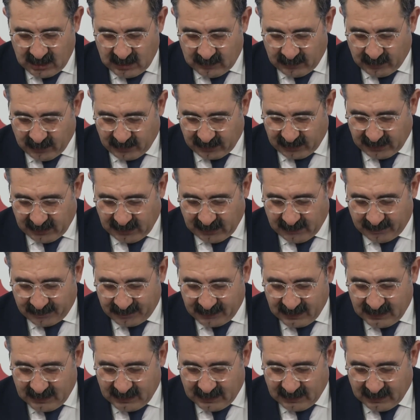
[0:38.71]
porque
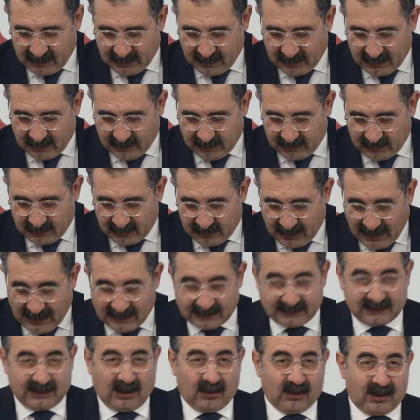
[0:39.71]
eh,
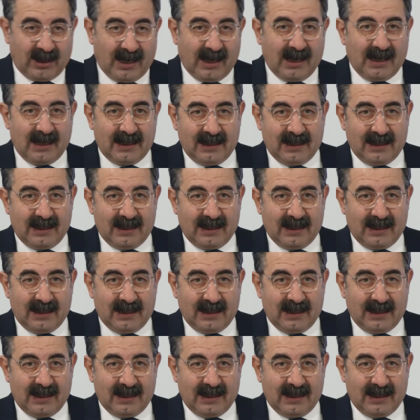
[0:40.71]
hasta ahora